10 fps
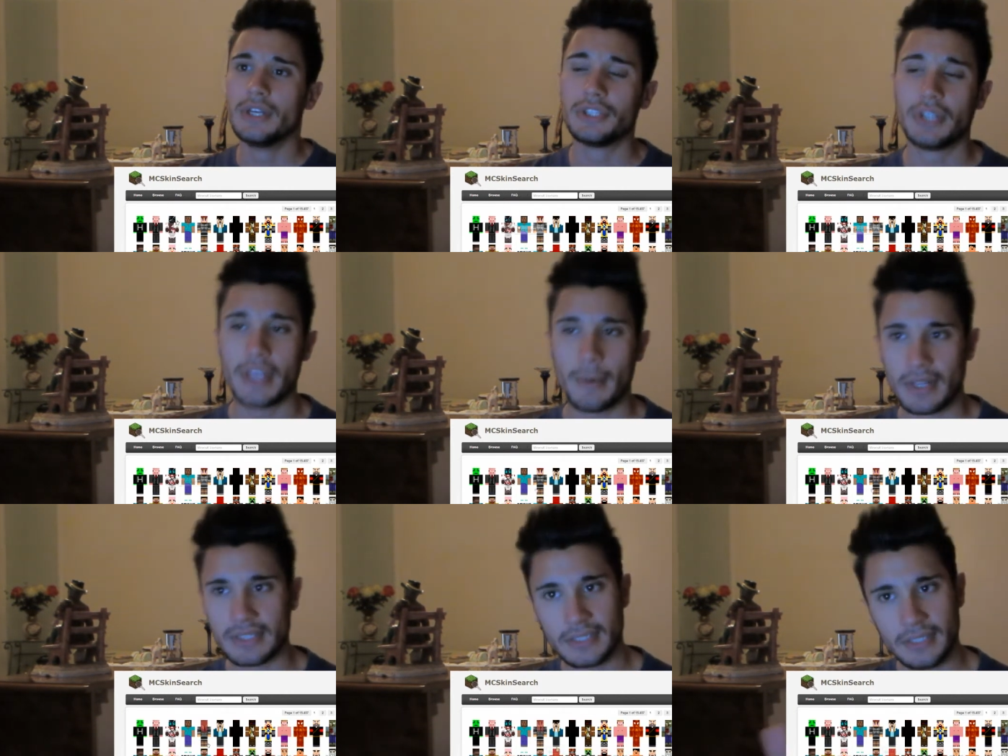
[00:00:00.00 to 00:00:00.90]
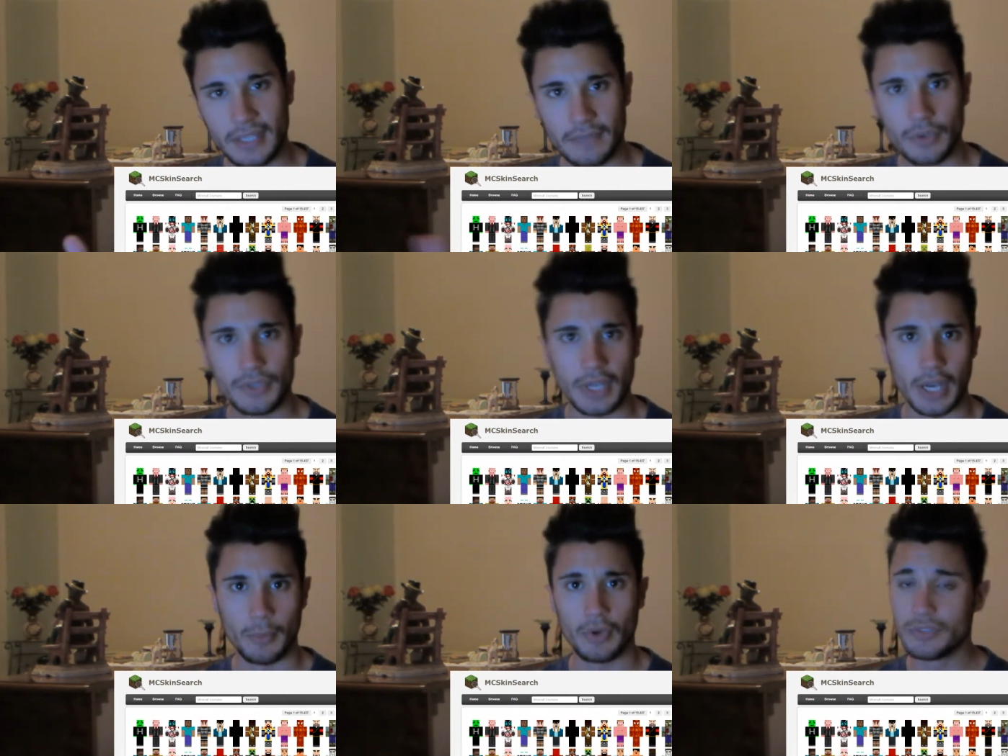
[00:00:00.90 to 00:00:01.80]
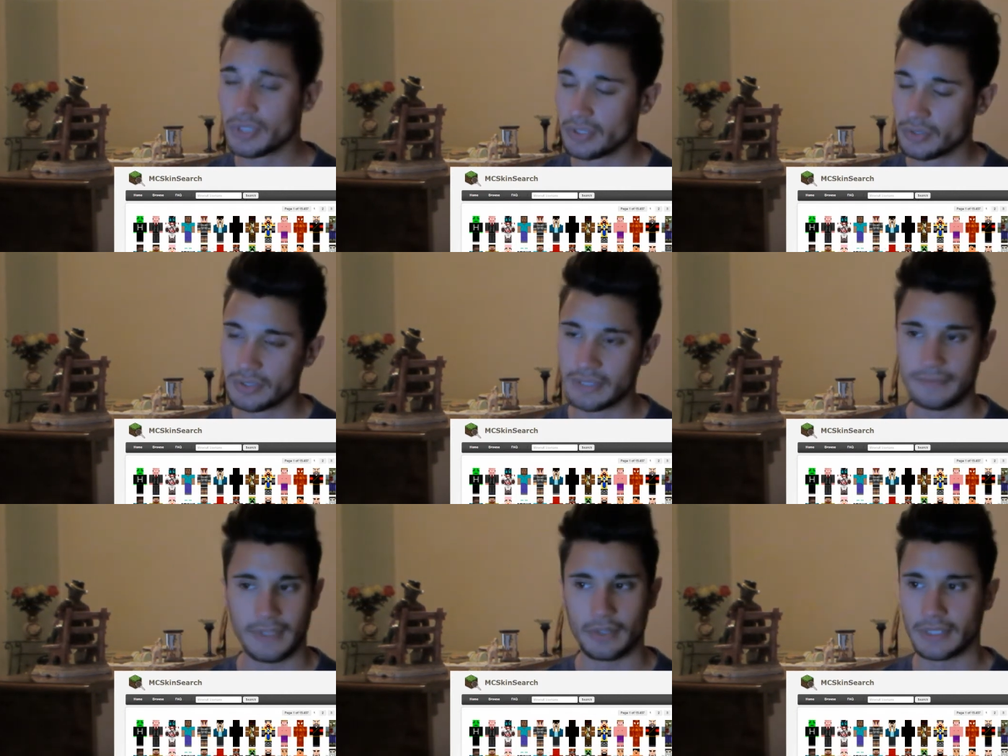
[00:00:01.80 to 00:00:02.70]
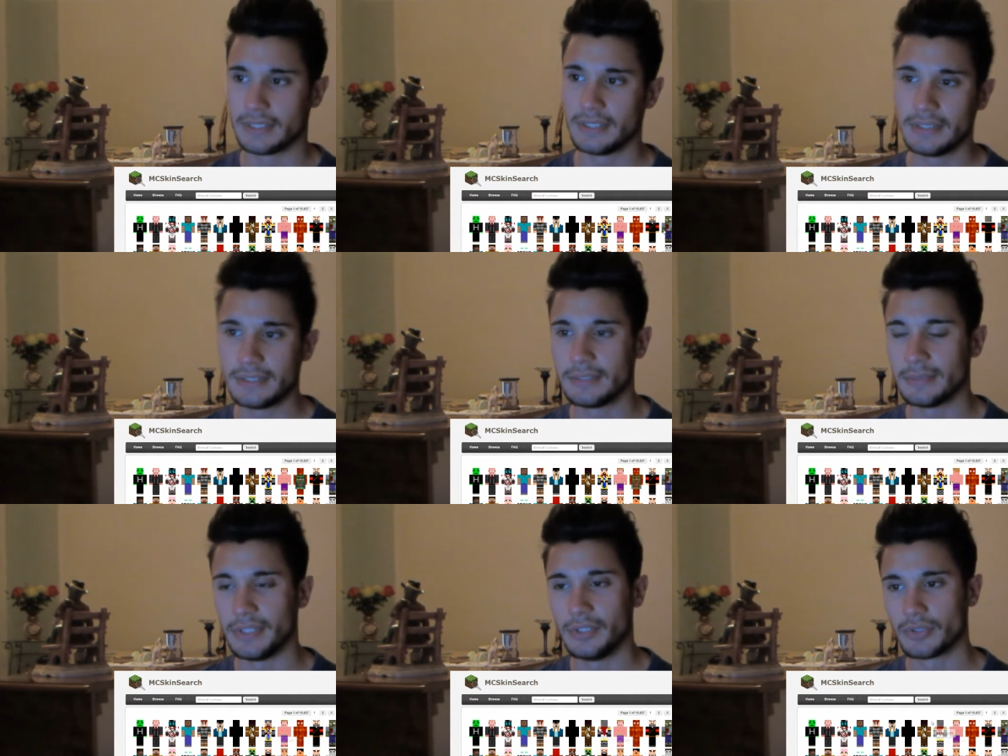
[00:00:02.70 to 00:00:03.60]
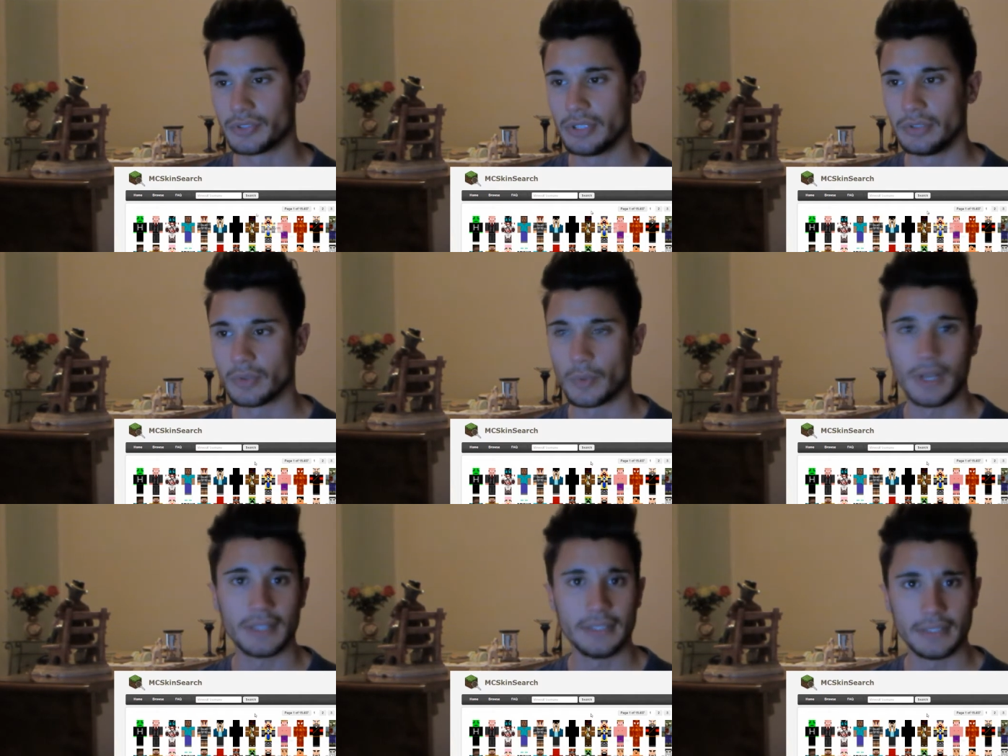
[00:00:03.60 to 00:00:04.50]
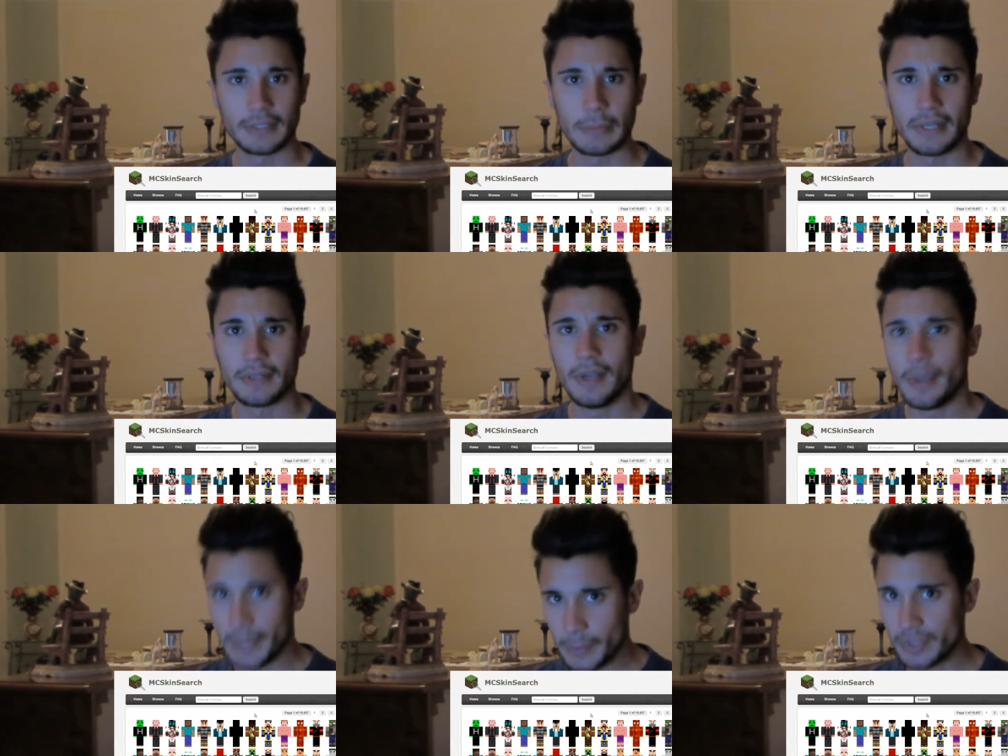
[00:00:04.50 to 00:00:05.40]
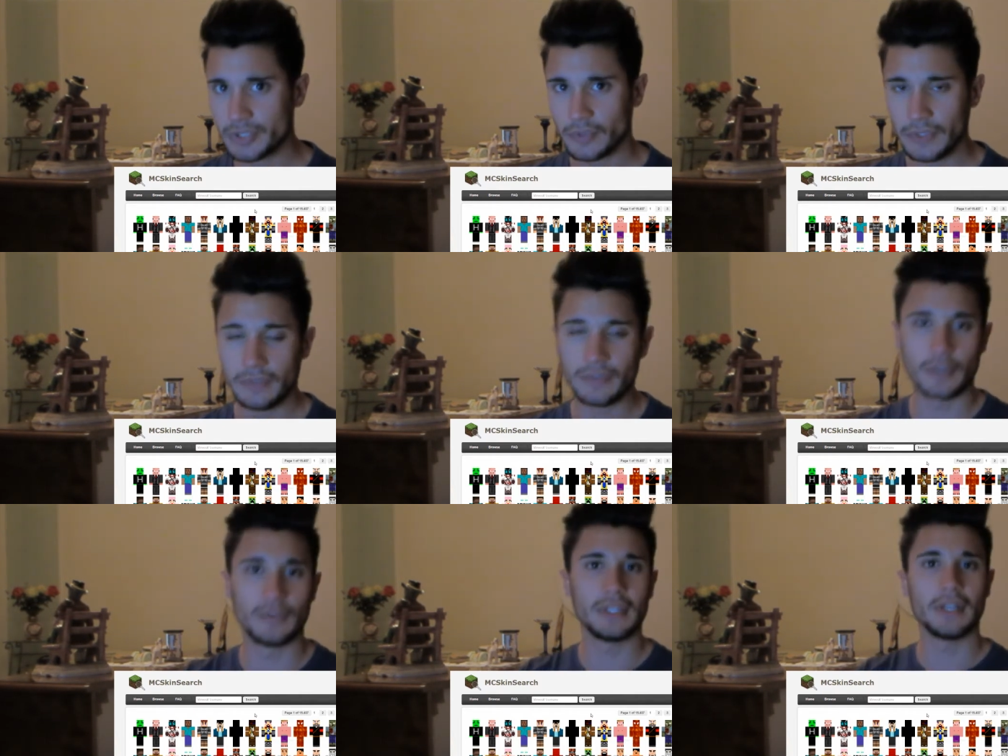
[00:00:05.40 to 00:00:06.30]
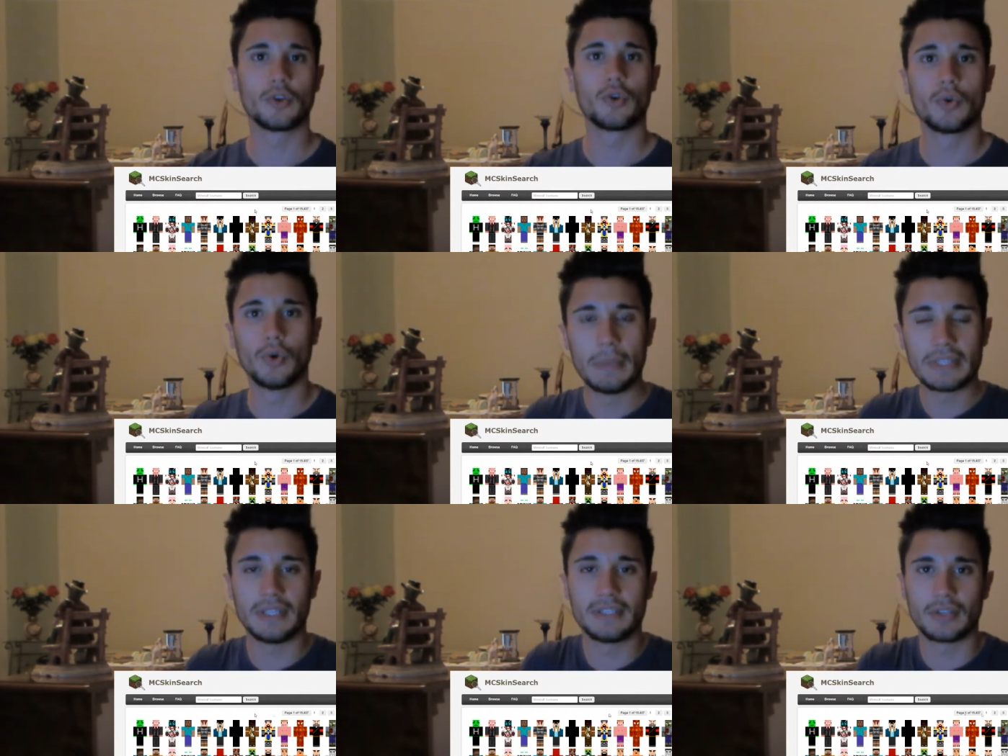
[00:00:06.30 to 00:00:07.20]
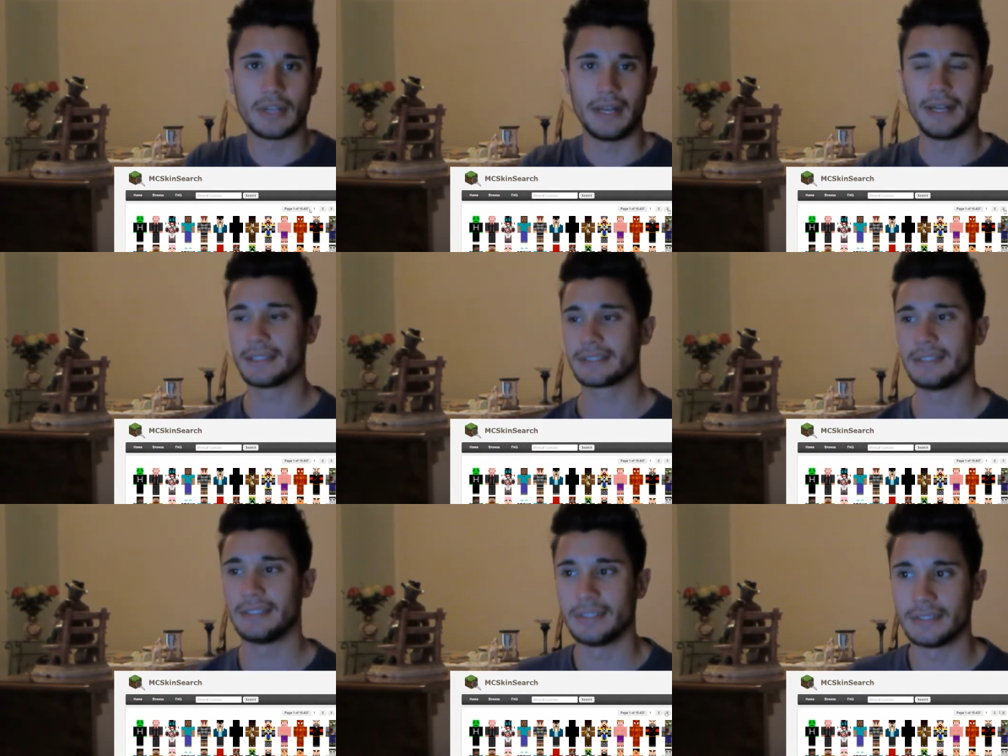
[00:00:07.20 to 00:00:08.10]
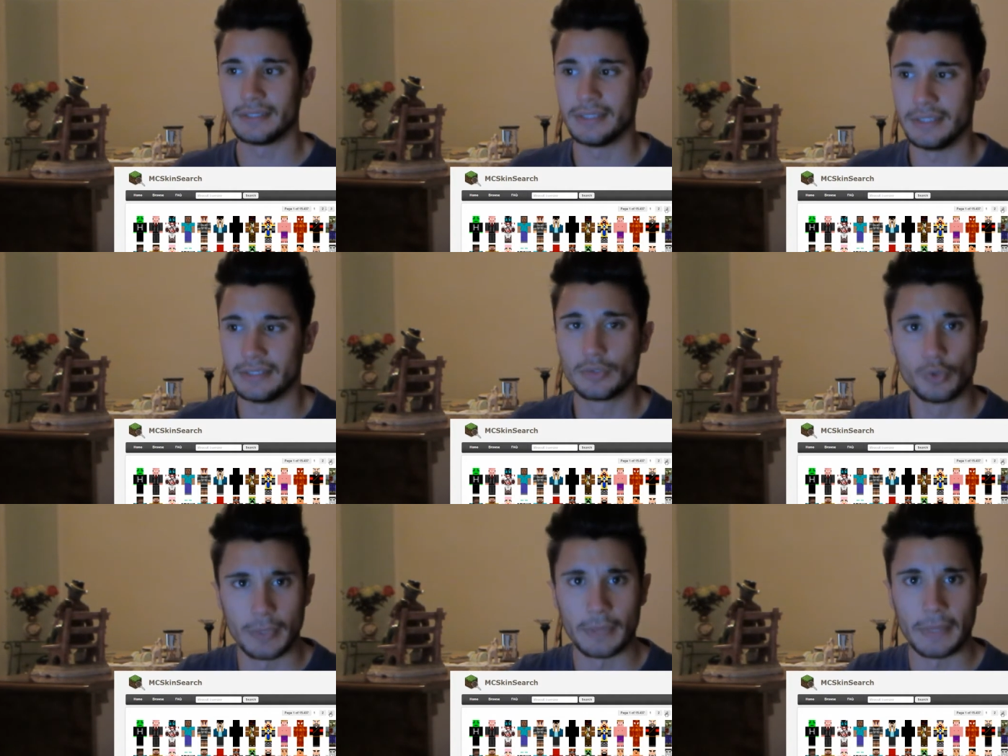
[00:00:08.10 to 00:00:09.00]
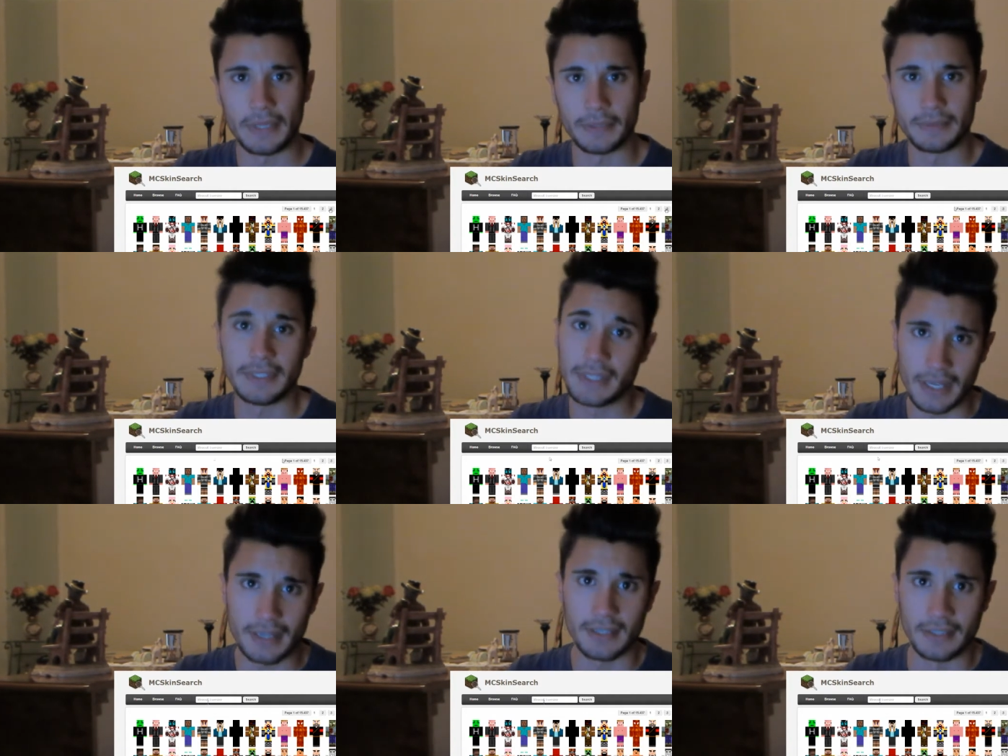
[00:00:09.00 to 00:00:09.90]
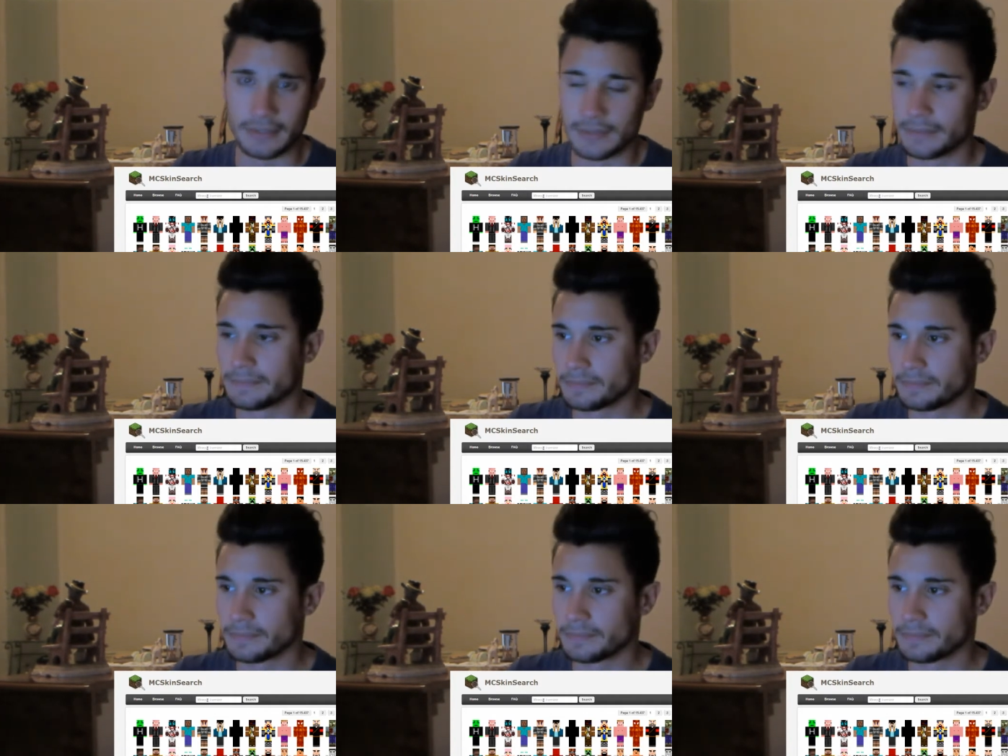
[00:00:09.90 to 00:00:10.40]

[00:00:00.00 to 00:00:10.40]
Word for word: scegliamo la skin che vogliamo, ce ne sono davvero tantissime, io ho scelto quella di Hitman, ma in questo video vi farò vedere come selezionare la skin di Superman, di Clark Kent.